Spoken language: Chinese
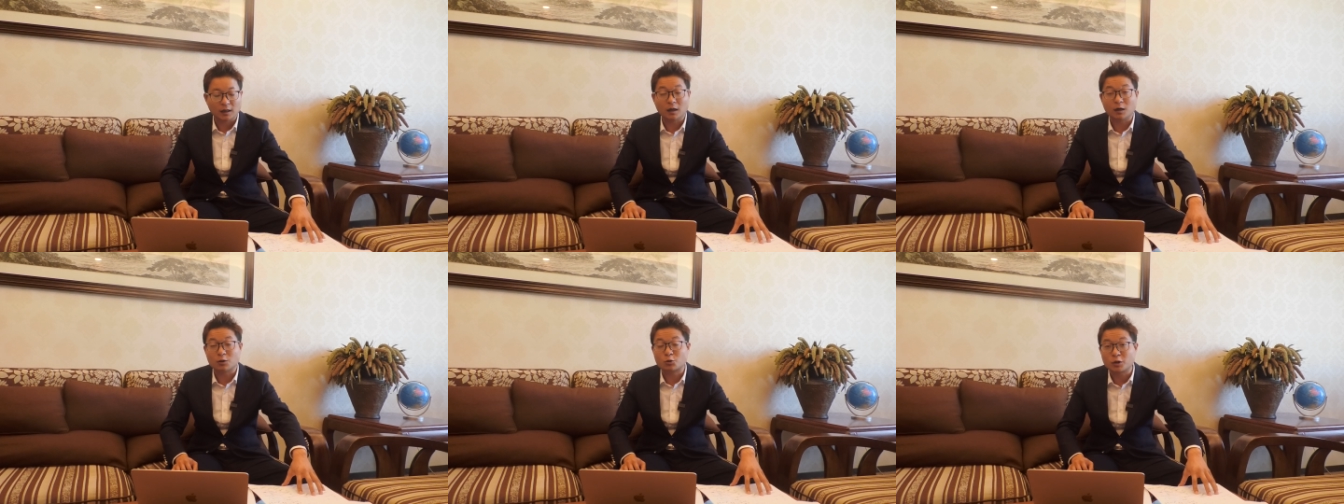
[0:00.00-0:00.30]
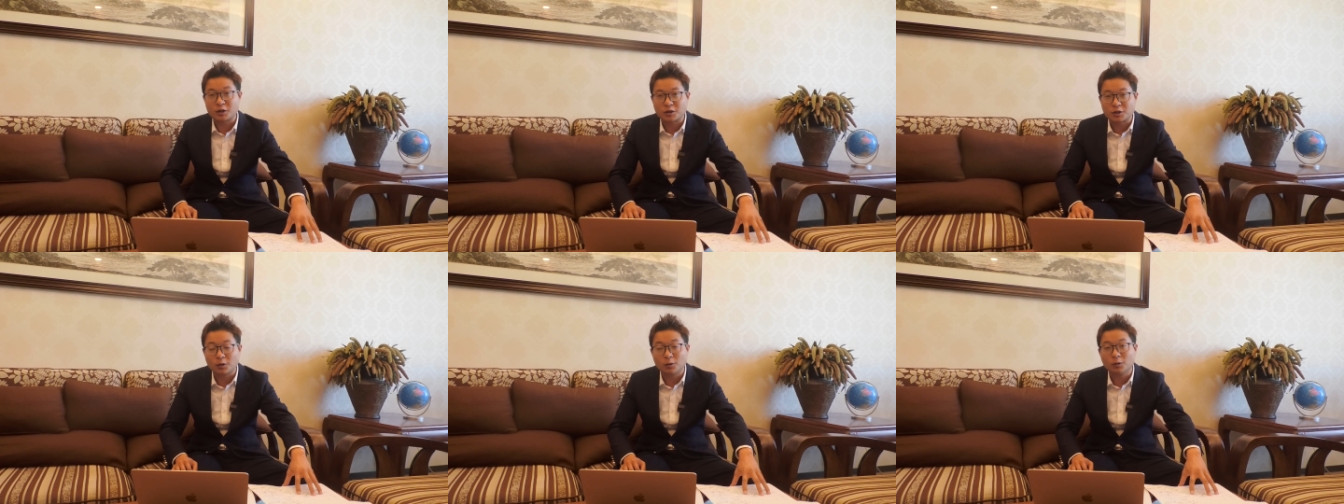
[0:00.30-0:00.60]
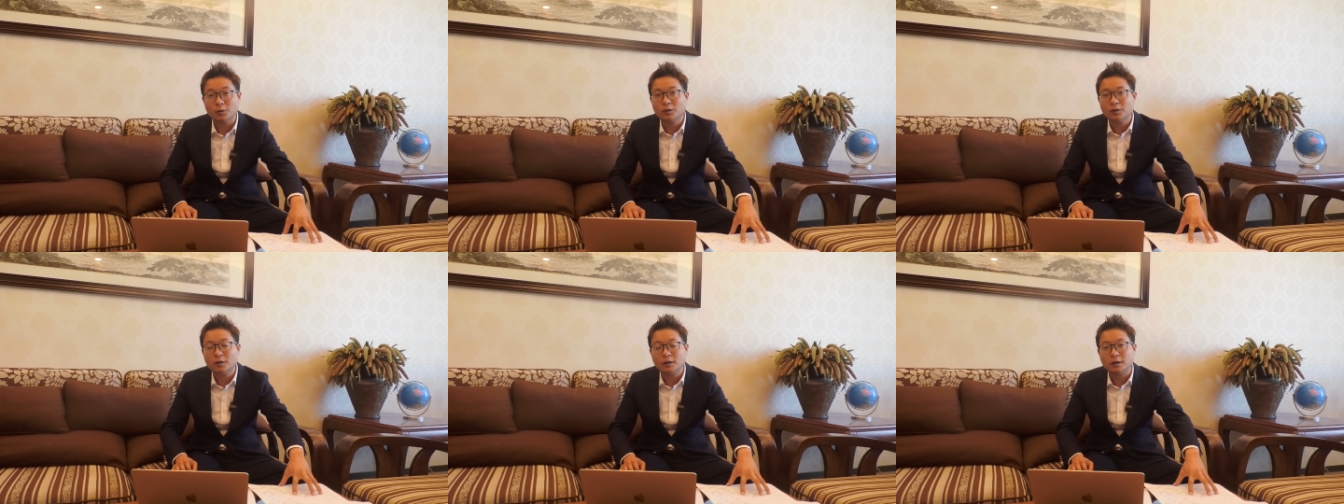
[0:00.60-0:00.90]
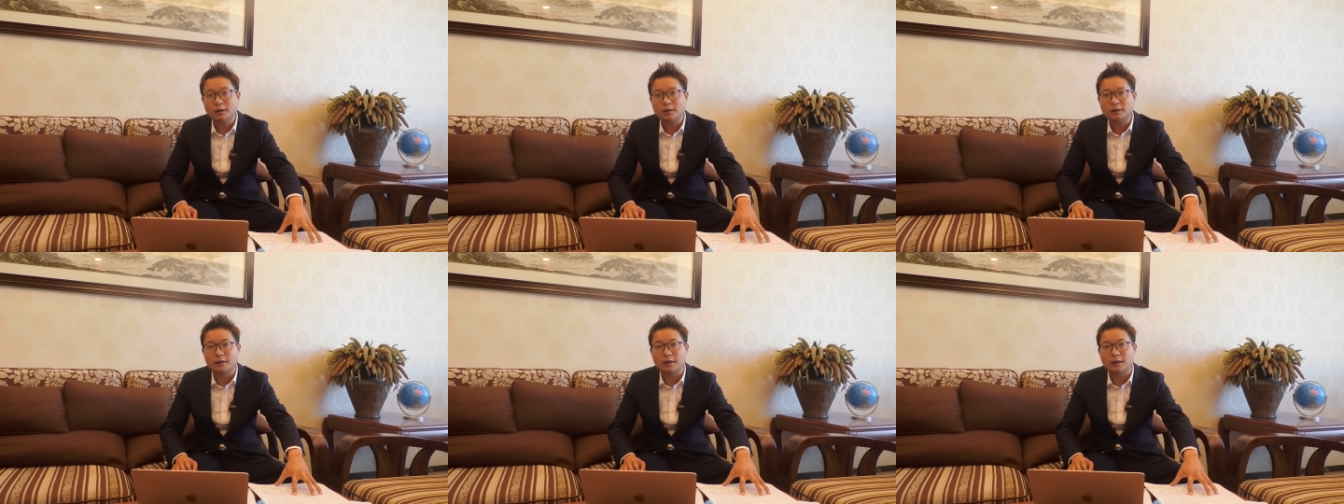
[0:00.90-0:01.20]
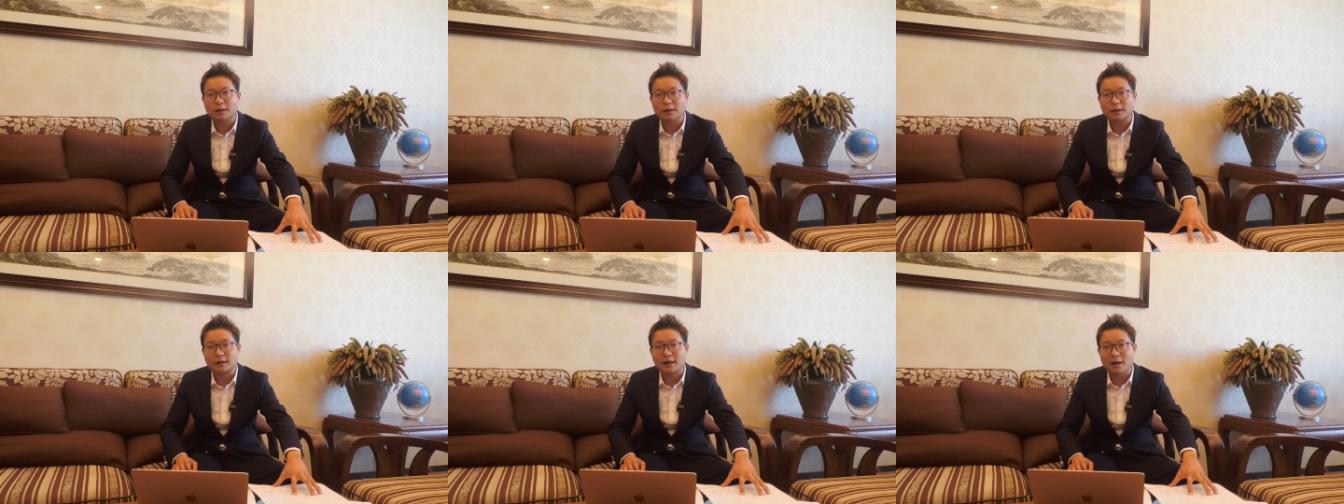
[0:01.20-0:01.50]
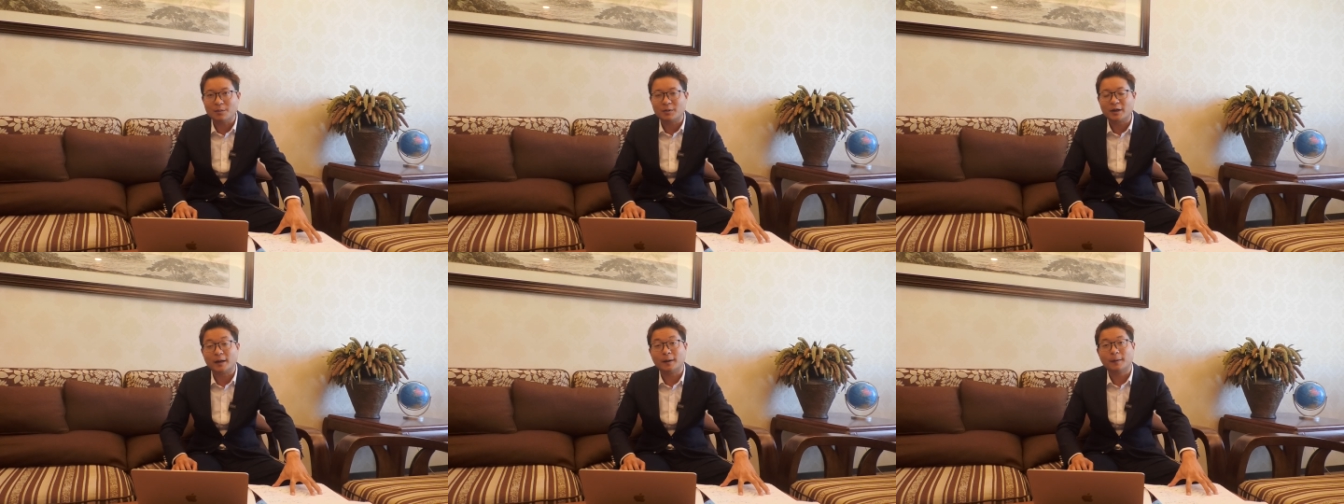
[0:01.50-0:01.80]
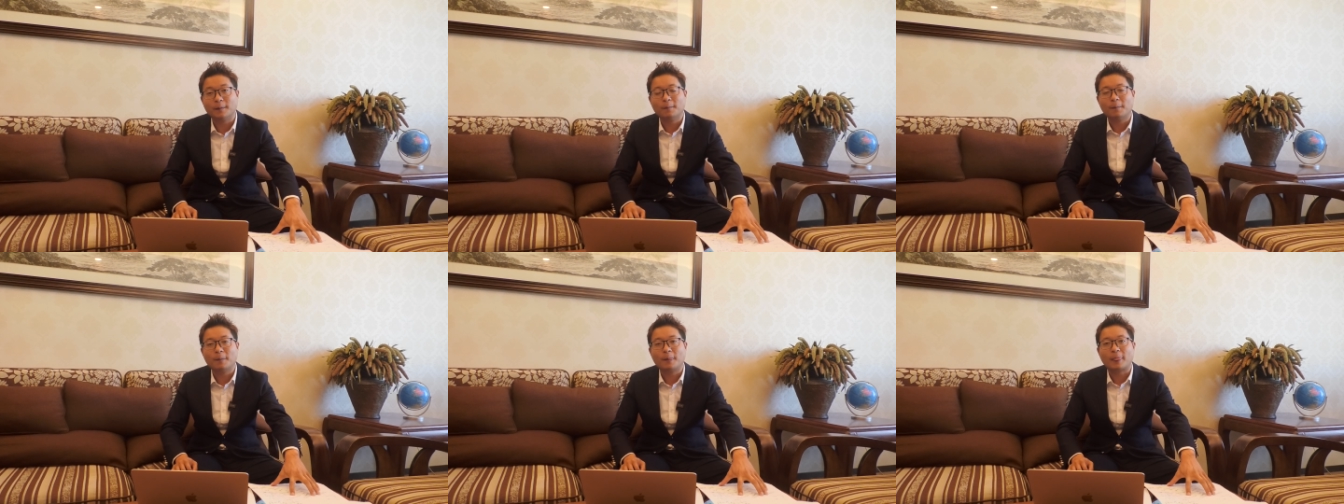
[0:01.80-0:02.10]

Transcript: 呃税收的改变。